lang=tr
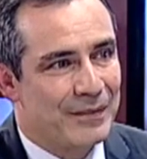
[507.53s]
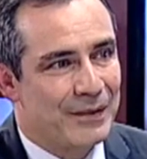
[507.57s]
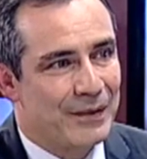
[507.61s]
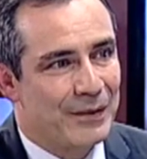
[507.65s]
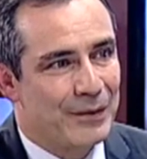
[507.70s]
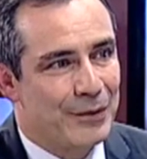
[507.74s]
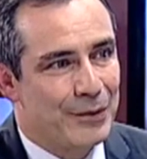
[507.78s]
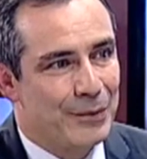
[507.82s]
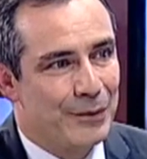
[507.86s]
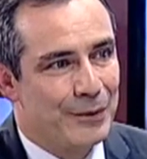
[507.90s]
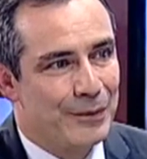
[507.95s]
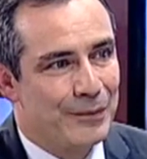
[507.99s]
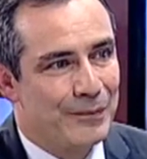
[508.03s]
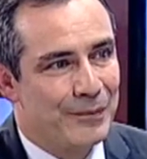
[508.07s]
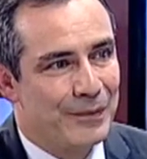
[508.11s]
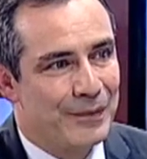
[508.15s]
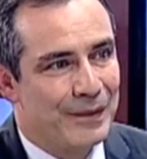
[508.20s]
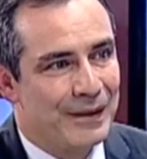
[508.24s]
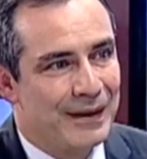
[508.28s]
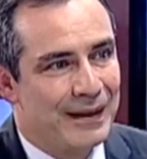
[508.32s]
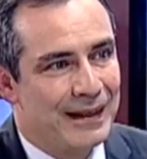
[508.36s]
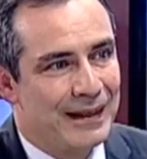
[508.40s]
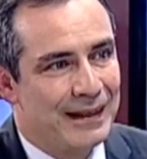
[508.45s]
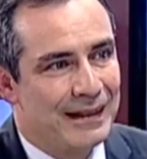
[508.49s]
Doğru mu?
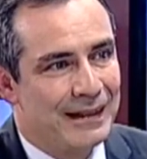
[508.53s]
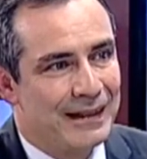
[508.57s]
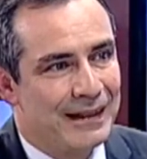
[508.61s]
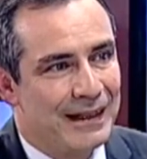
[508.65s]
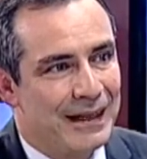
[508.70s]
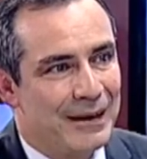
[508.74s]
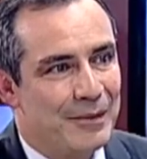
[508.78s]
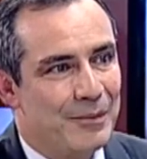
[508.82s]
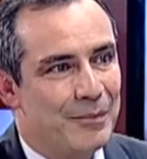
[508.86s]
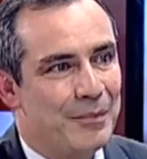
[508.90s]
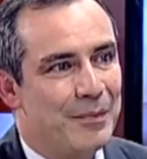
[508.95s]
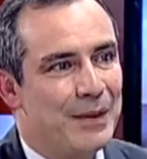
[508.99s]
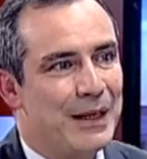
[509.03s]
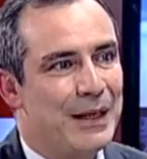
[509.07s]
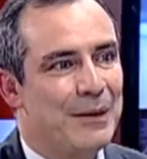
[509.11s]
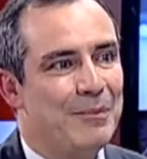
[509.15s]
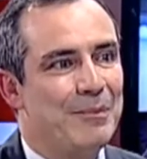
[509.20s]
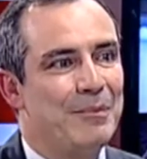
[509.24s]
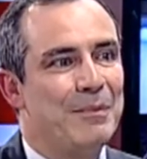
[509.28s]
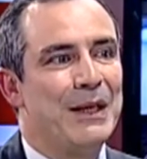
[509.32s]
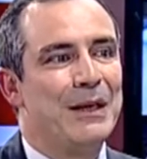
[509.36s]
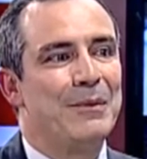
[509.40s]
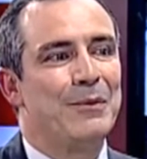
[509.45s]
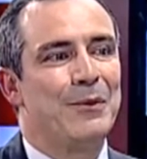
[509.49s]
Onun yani da etkisi benim, var.